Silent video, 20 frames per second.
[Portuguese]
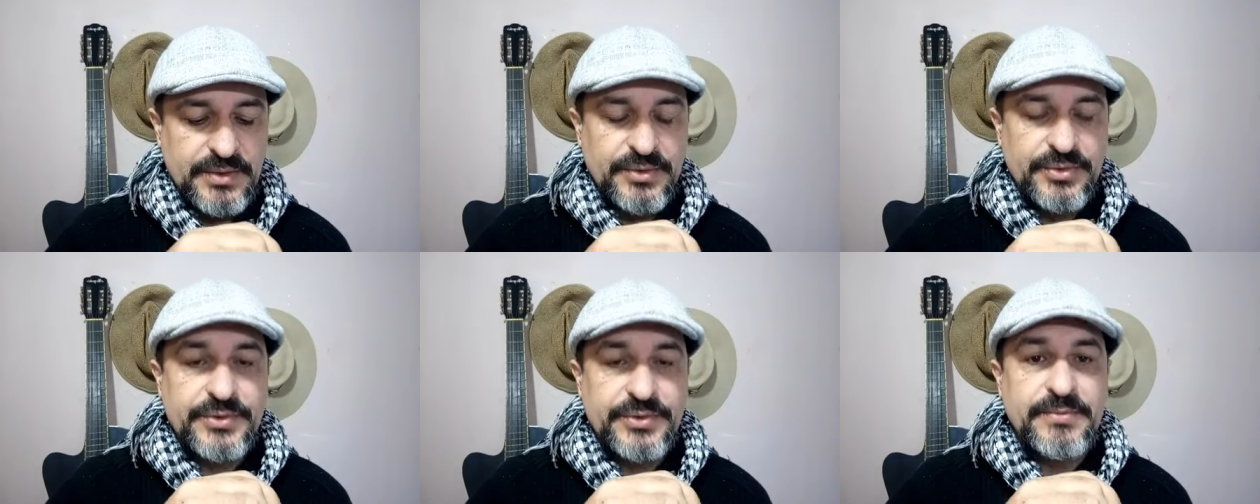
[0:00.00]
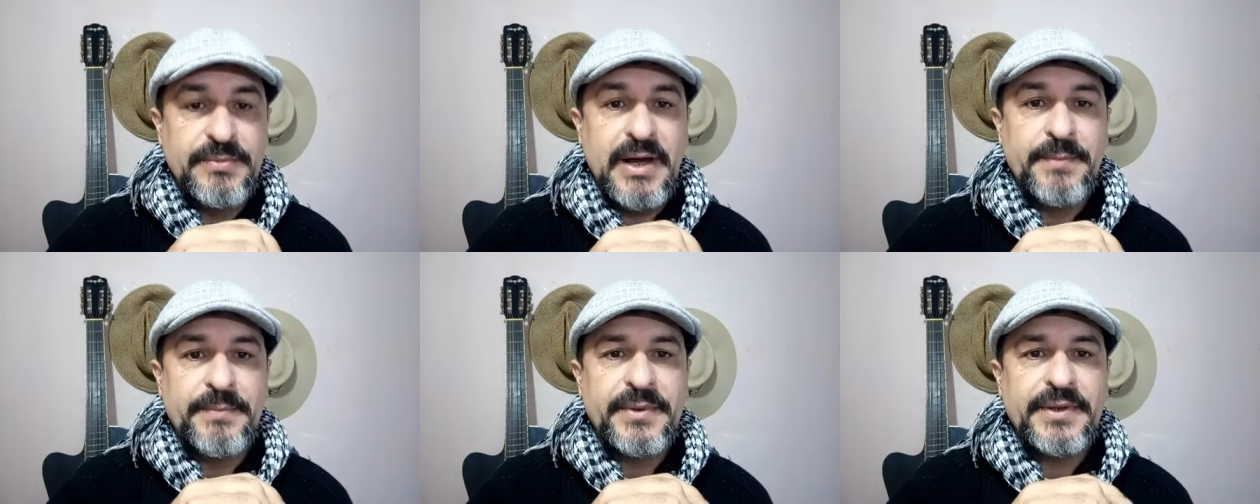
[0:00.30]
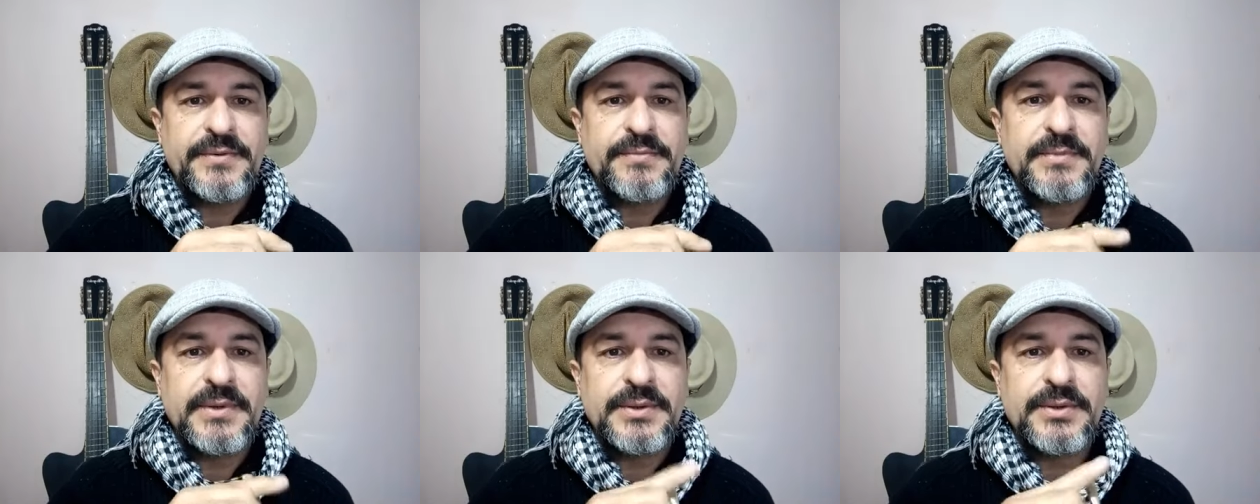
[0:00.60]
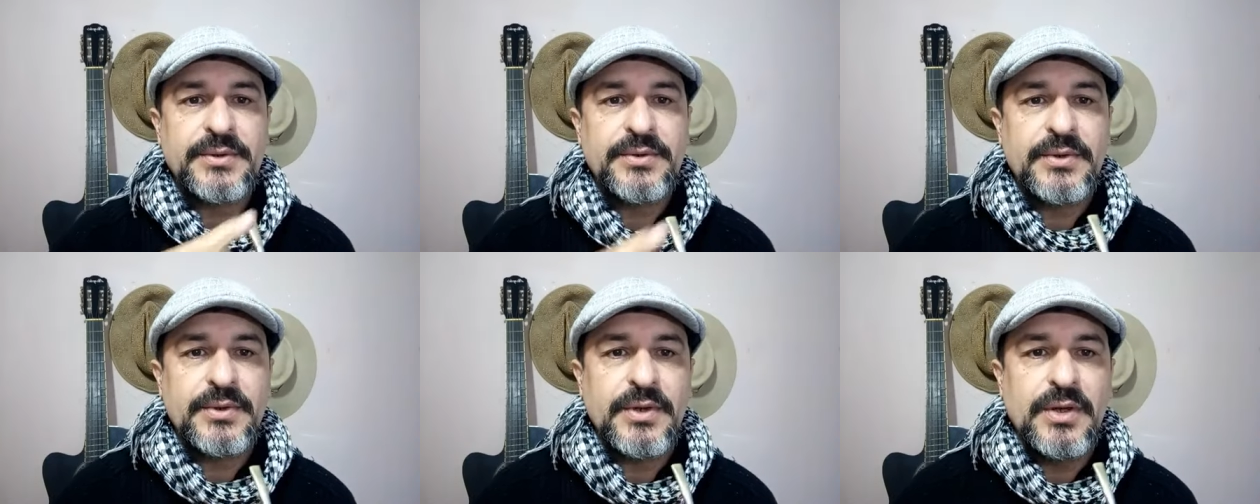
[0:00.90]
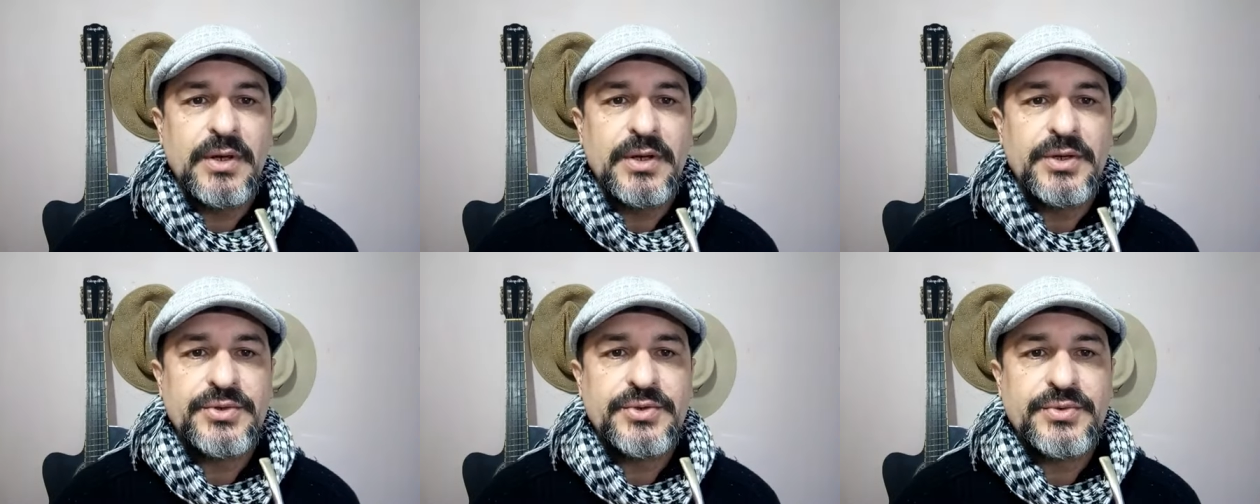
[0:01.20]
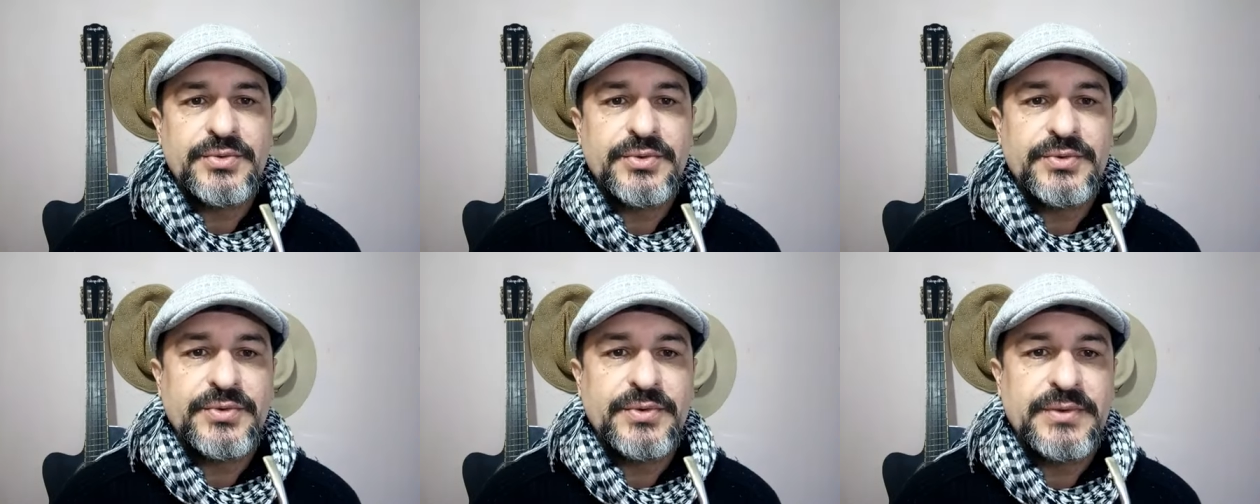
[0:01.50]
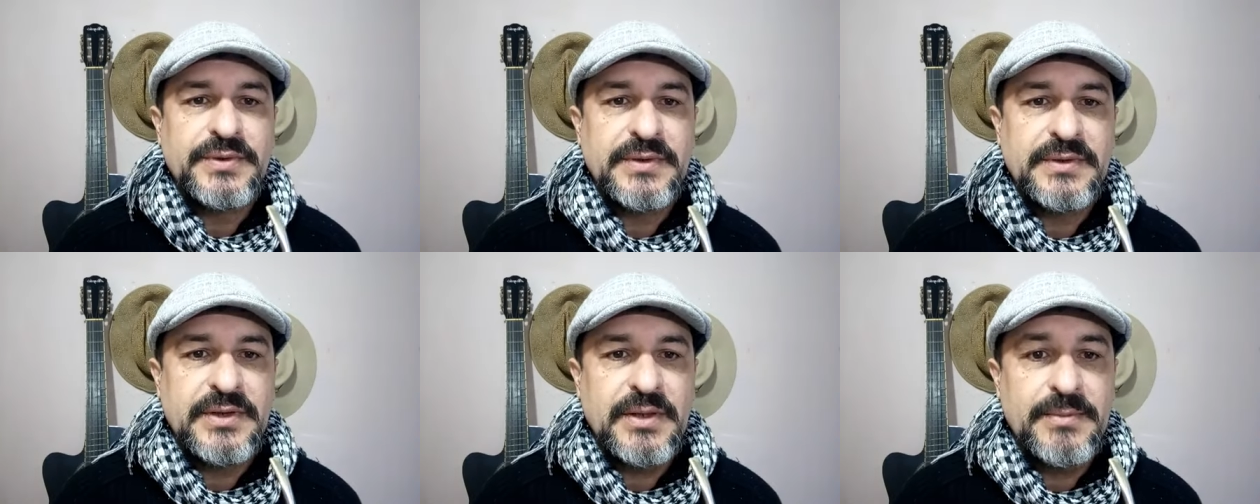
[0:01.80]
os mapas meteorológicos
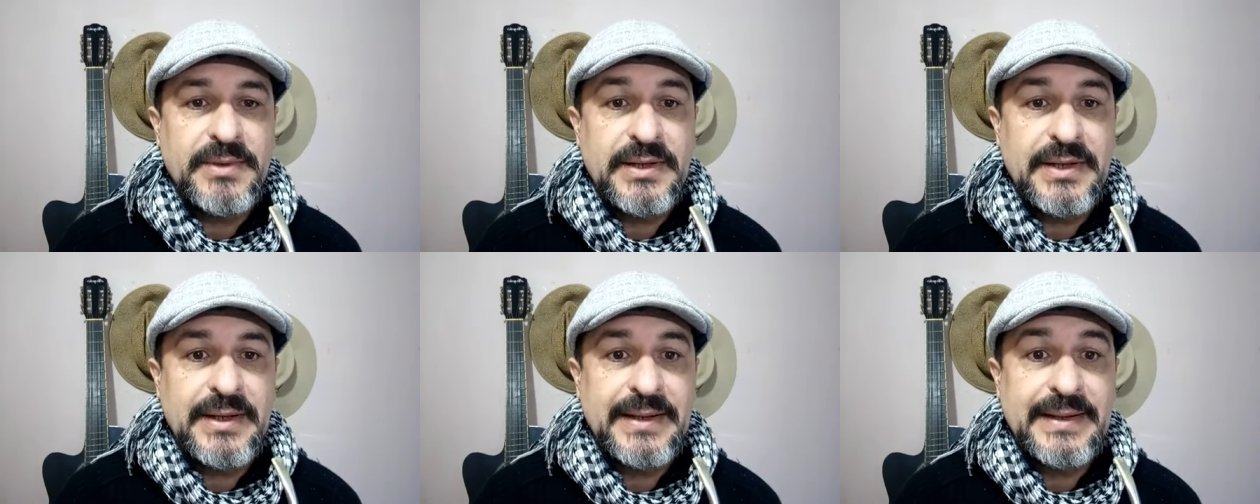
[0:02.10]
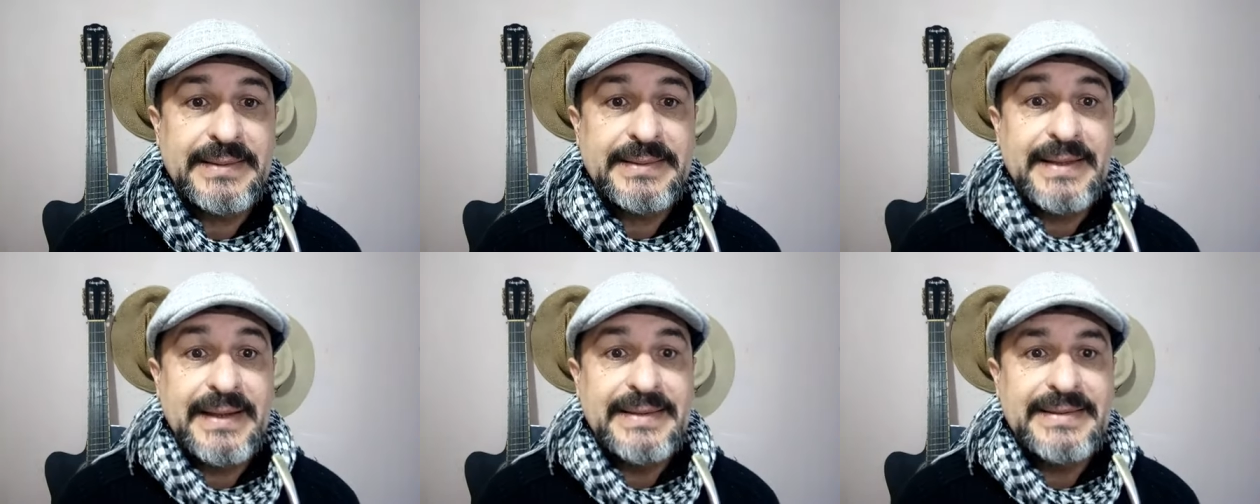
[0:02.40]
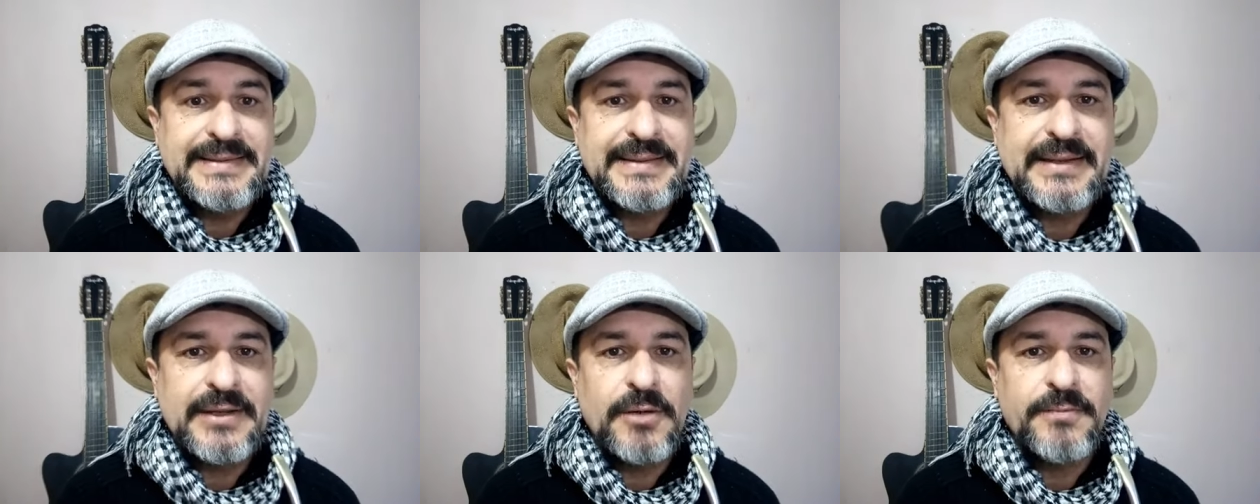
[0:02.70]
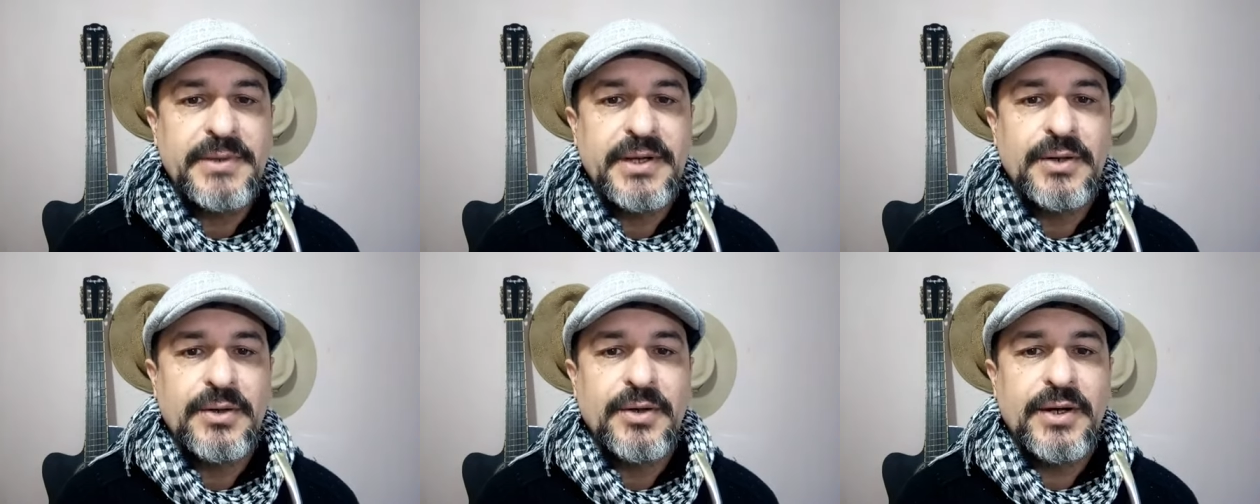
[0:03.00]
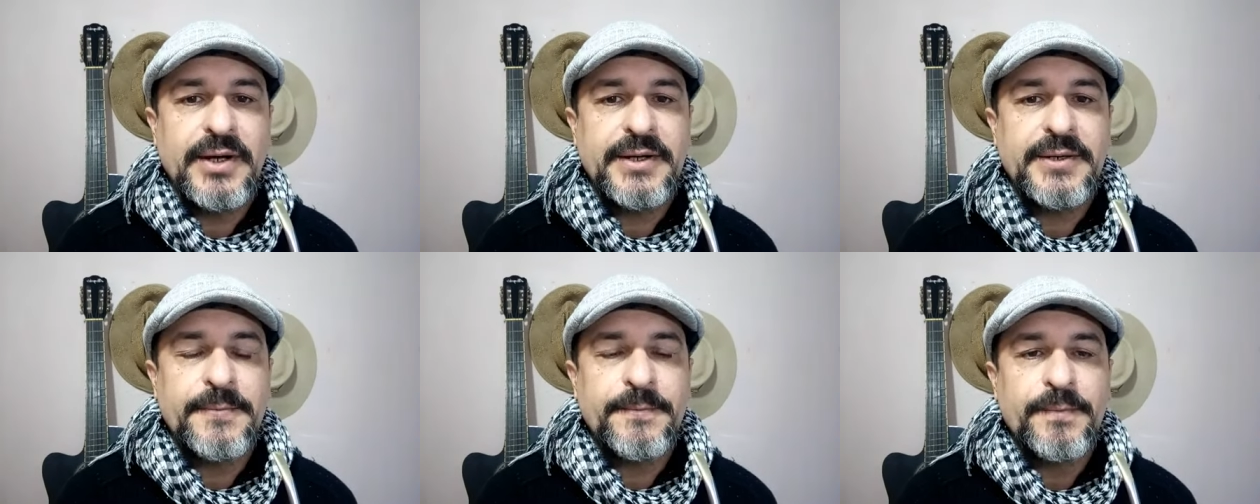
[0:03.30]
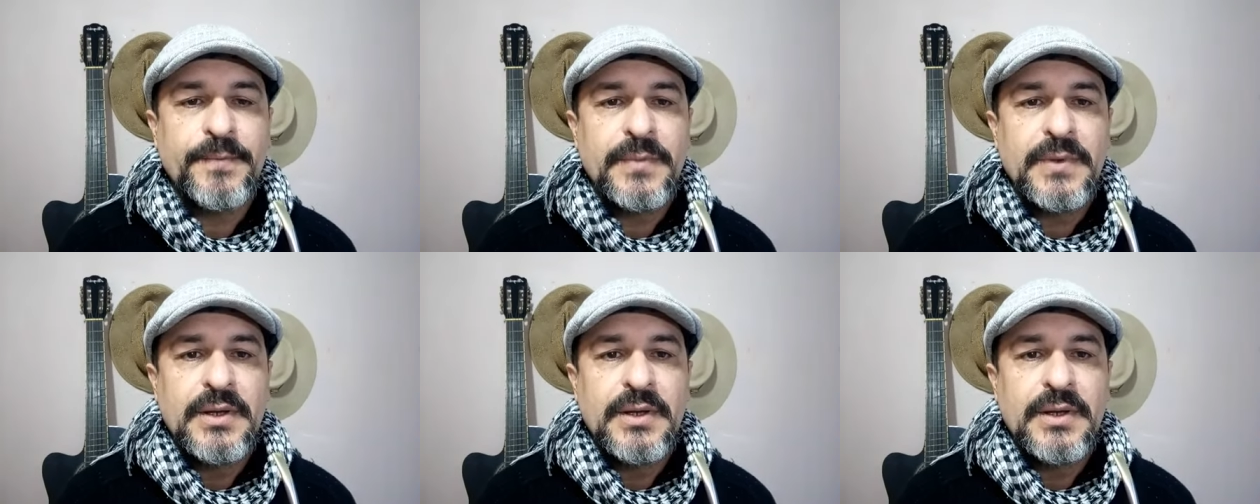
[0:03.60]
do sistema canadense, que é o melhor.